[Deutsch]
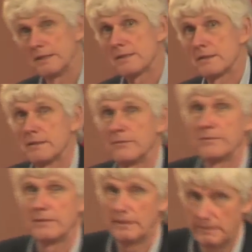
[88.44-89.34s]
ist,
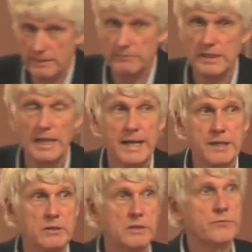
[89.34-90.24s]
dem die
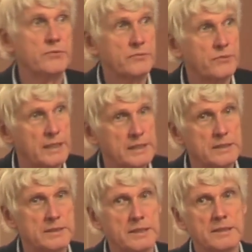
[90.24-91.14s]
Laien oft verfallen,
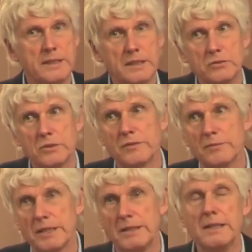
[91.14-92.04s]
die denken, naja gut,
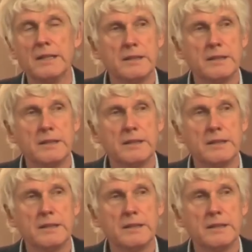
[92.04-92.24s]
wenn man